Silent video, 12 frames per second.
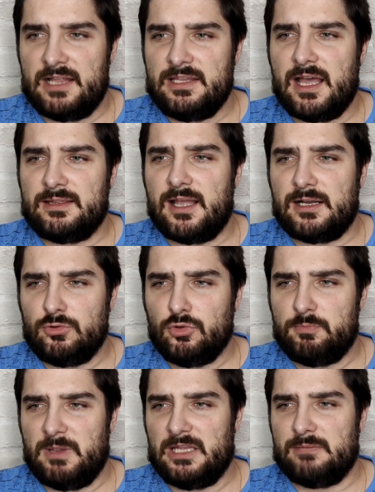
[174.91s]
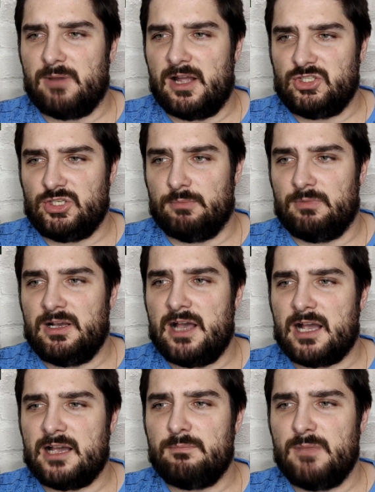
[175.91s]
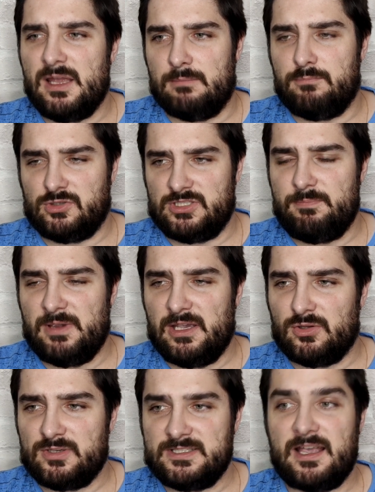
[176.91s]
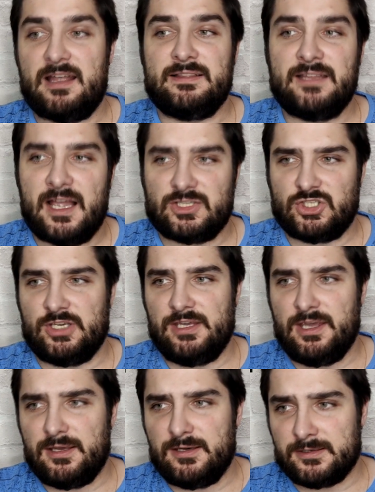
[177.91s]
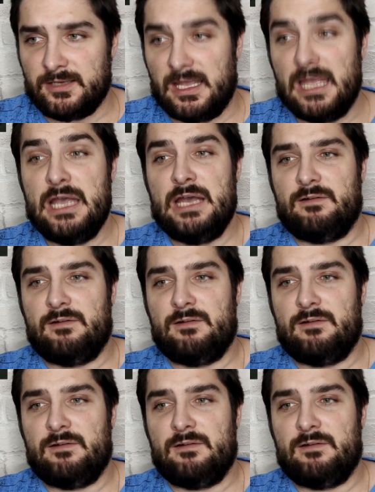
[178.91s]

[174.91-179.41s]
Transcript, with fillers: Они отдохнут перед матчем, как и мы после переноса нашей игры.